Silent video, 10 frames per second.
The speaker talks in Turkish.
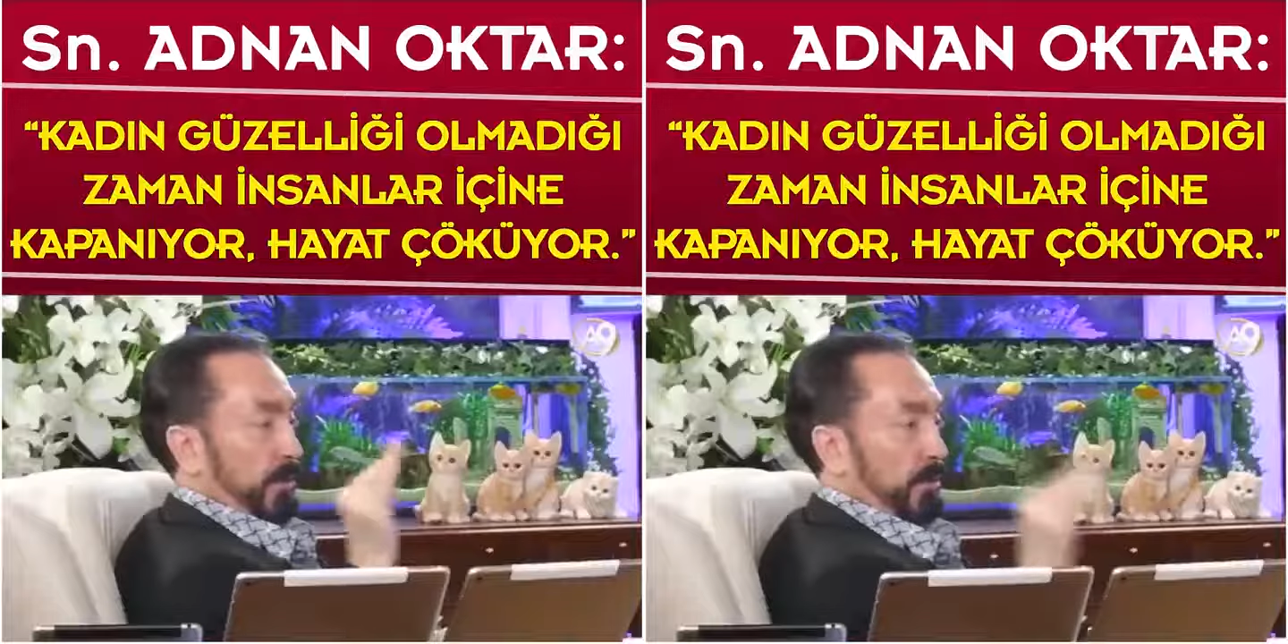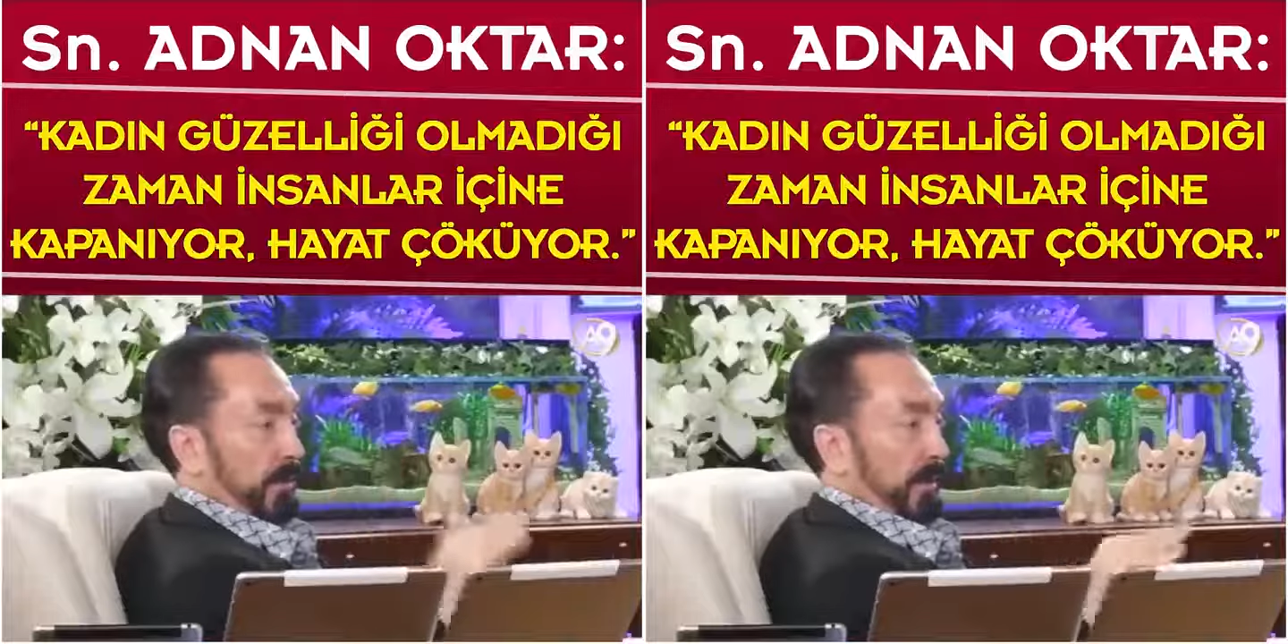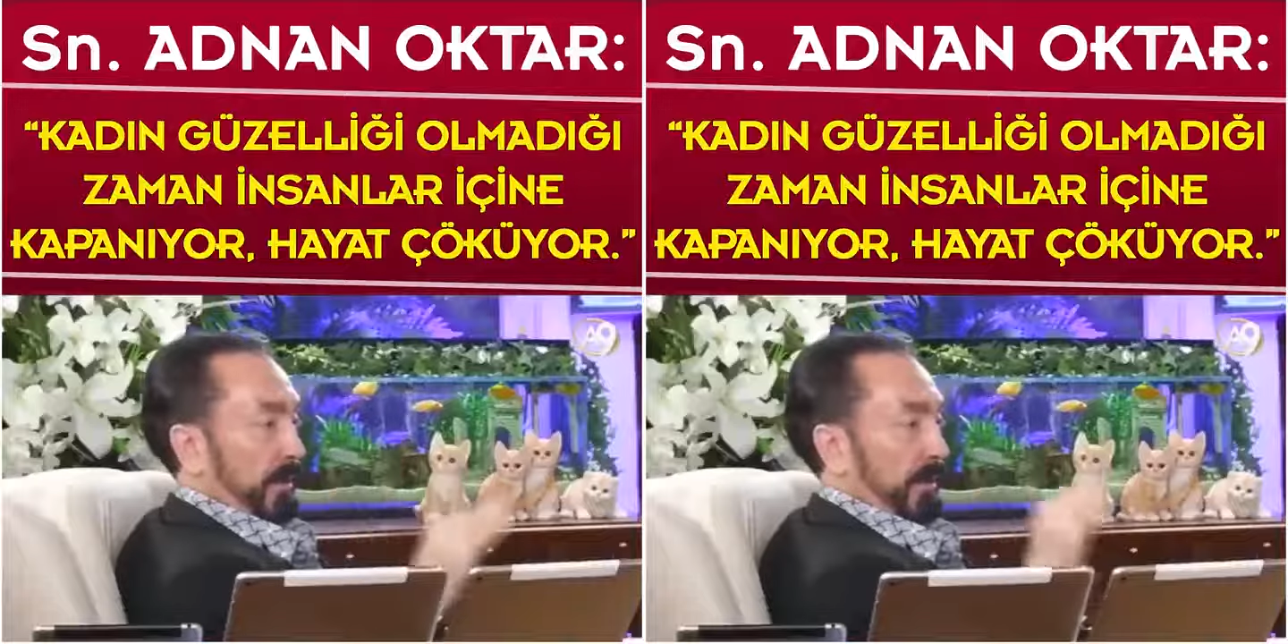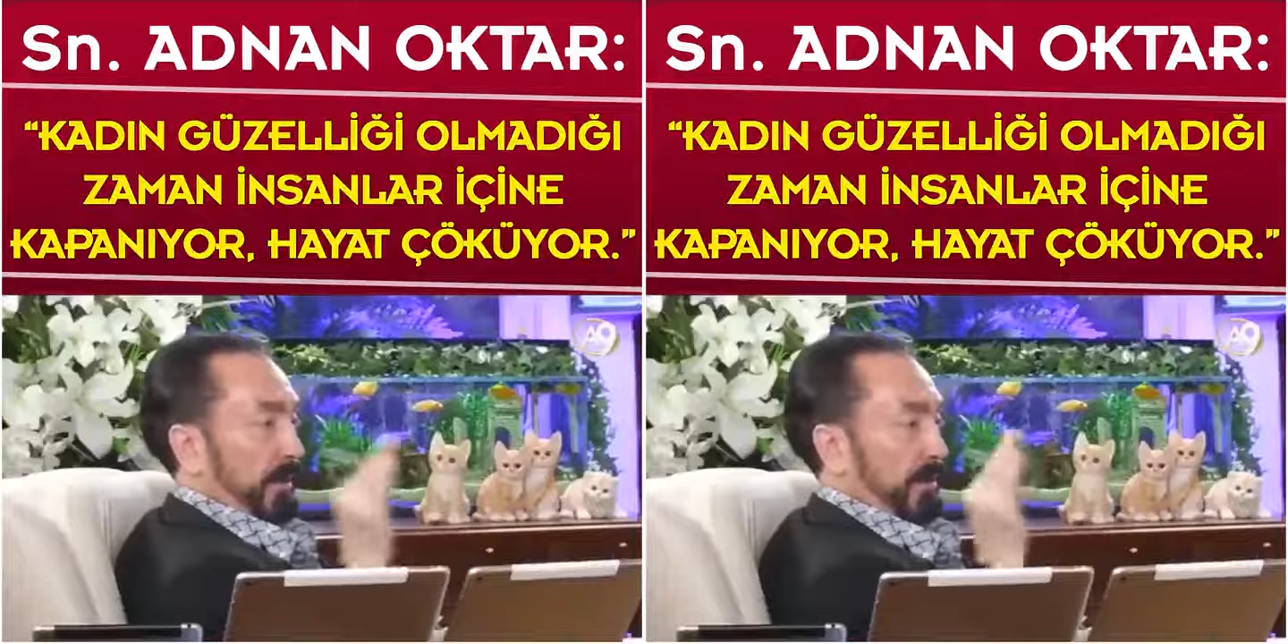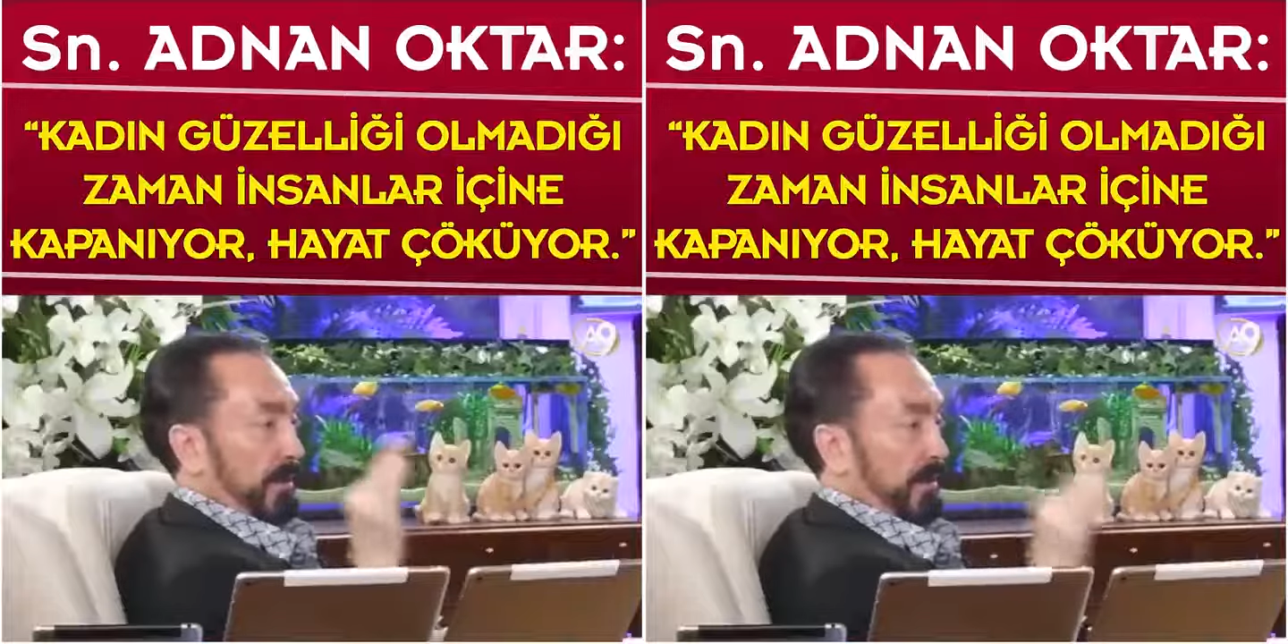güzellik,
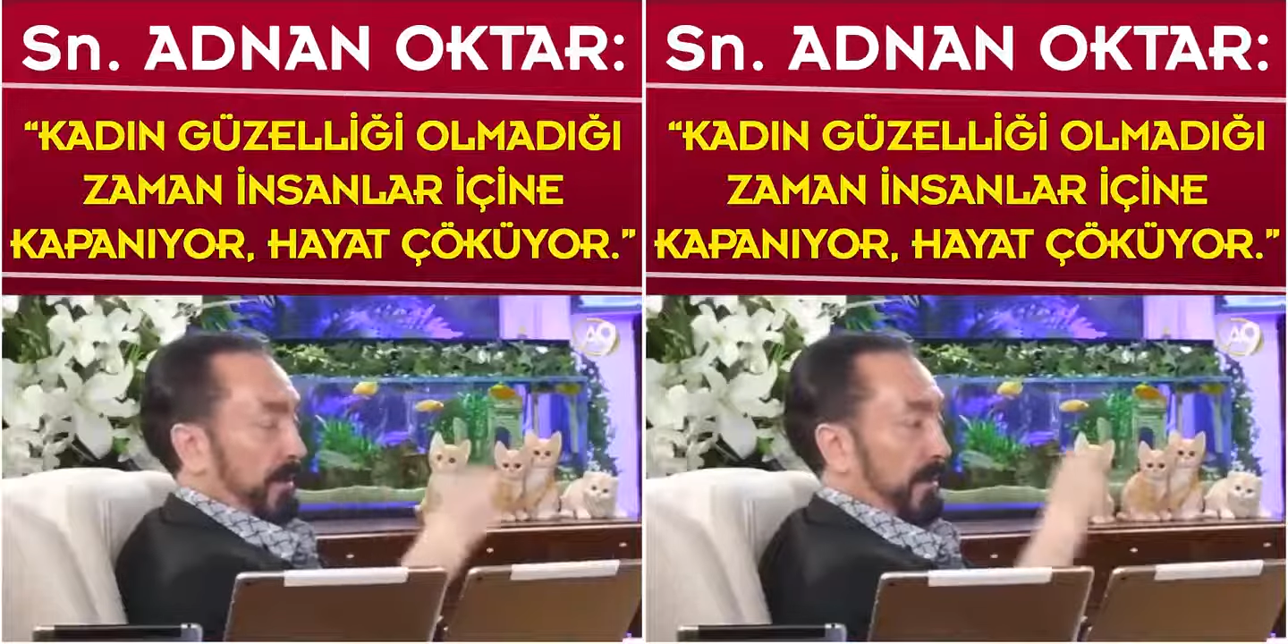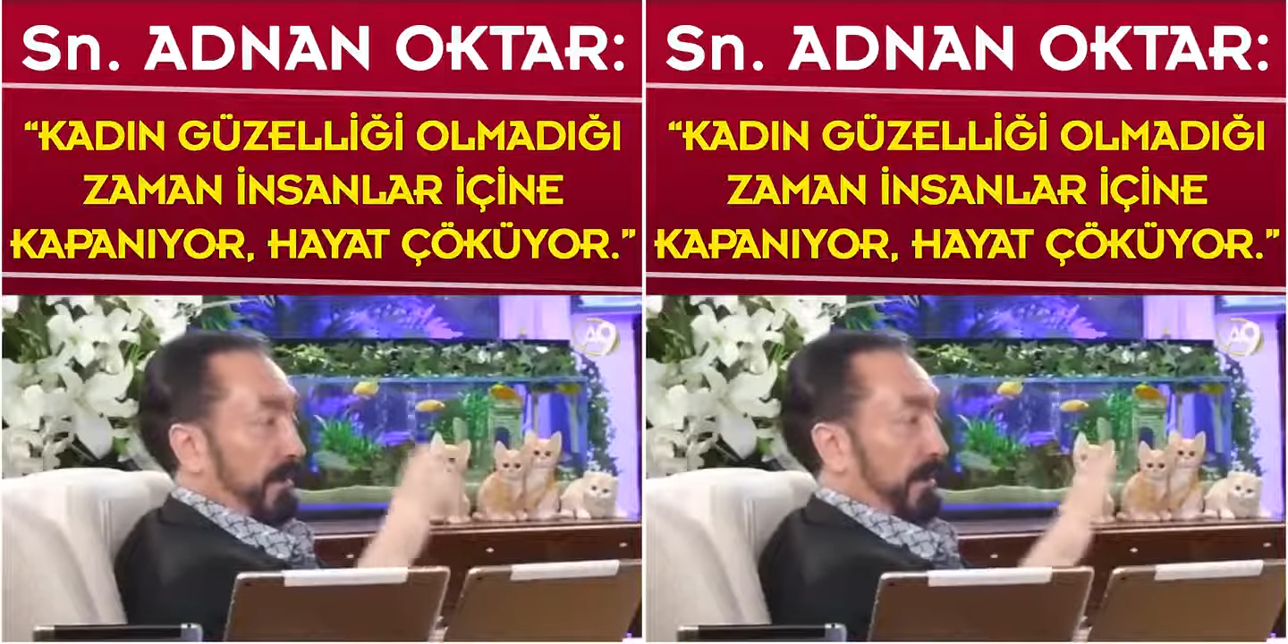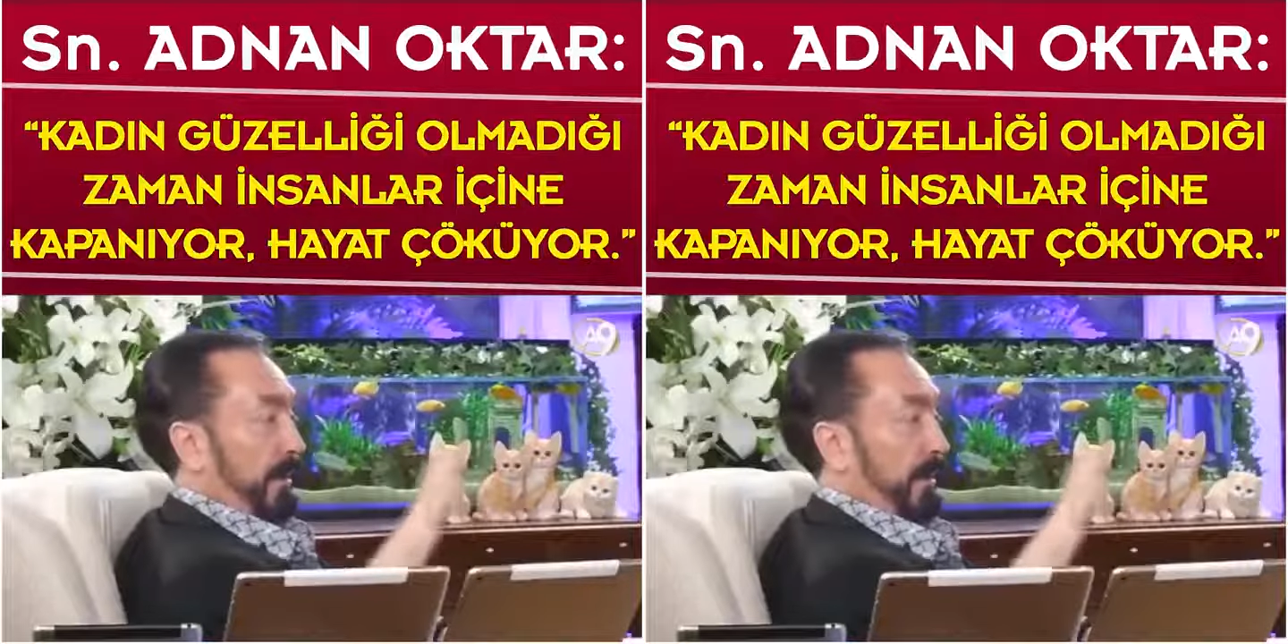sanat ve